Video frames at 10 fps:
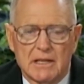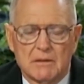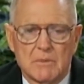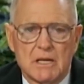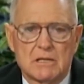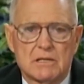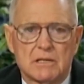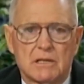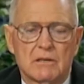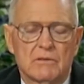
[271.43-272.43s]
Isso
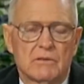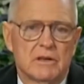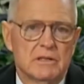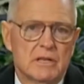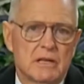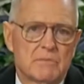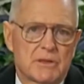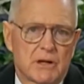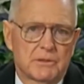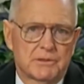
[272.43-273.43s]
significa meditar
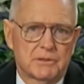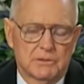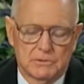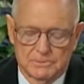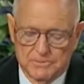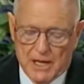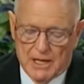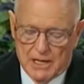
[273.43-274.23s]
profundamente nele,